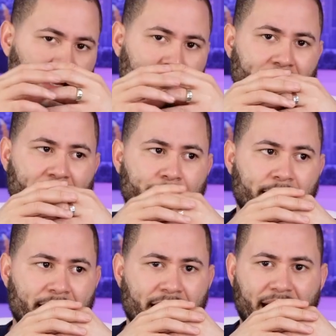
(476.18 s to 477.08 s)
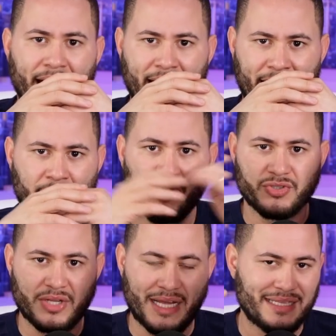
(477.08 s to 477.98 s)
también, eh,
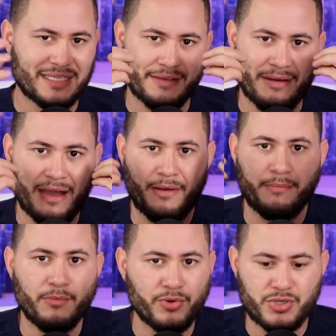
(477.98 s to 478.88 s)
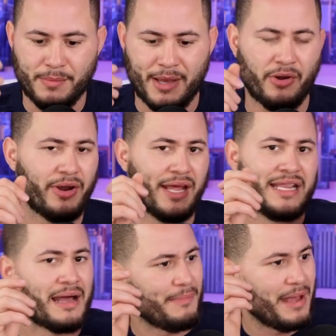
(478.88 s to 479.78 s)
los lentes se van a ver mucho mejor
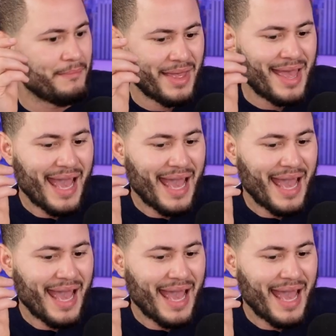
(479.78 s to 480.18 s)
y también